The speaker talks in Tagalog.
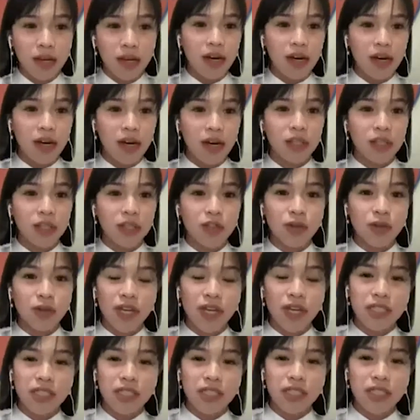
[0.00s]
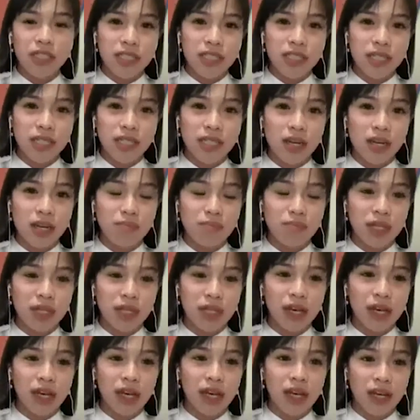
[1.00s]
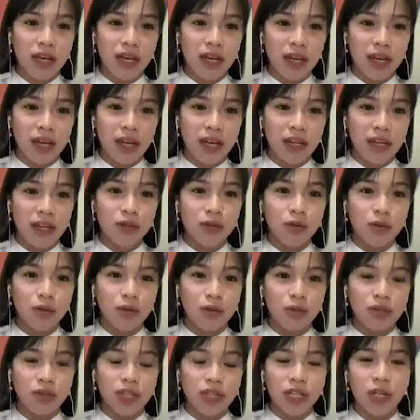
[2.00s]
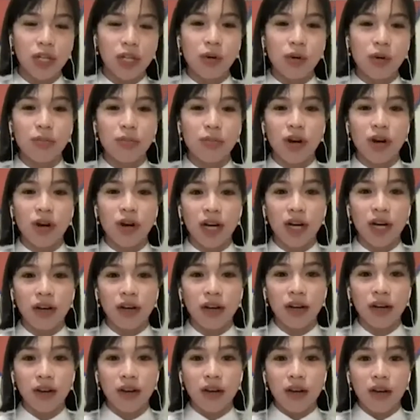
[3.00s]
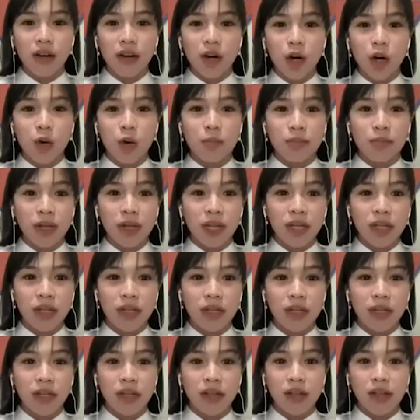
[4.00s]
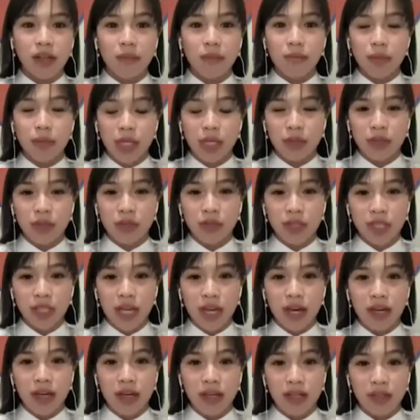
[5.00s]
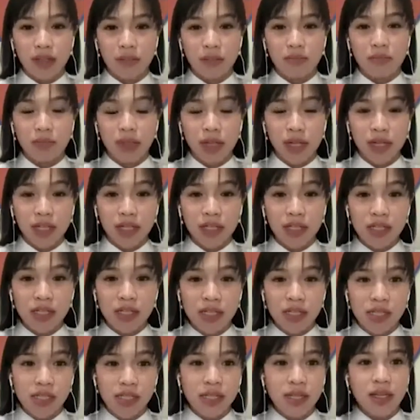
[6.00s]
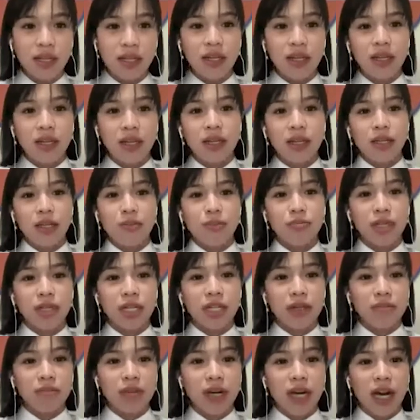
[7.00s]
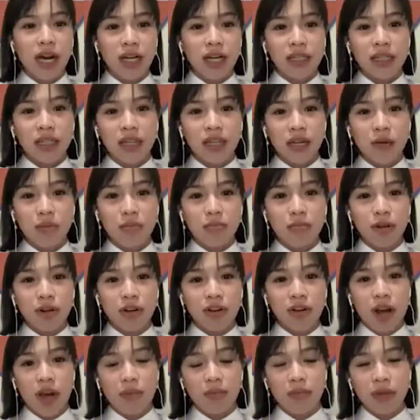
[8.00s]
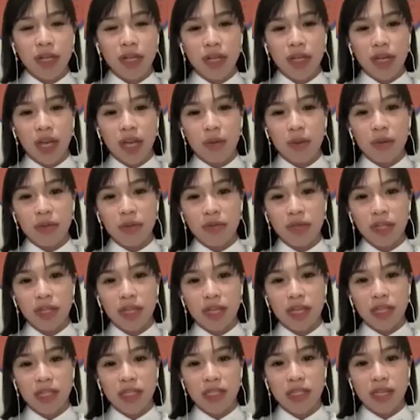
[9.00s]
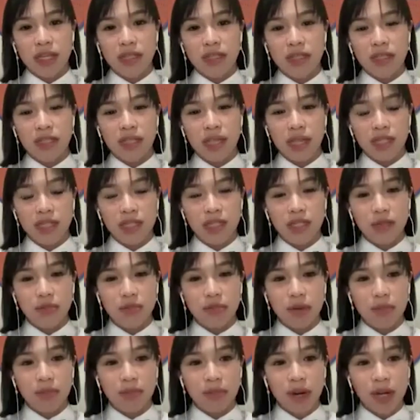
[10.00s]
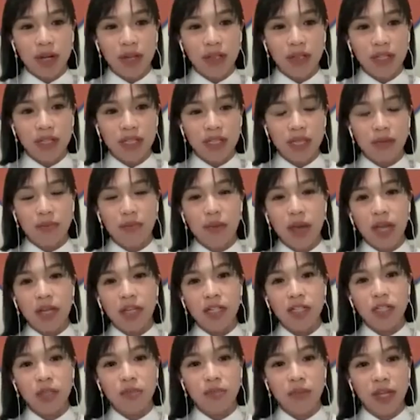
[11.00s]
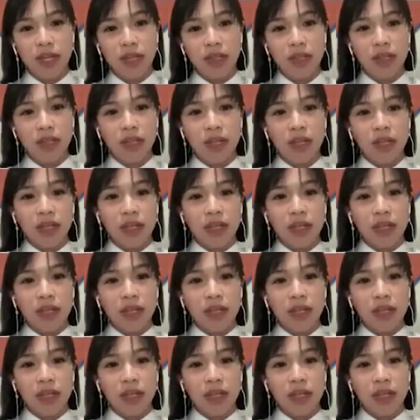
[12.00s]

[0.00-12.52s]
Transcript: Um, ito ay isa sa pinag-aralan noong ginawa po ang Oplan Metro Yakal Plus bilang bahagi ng programa ng MMDA sa Disaster Preparedness at Management.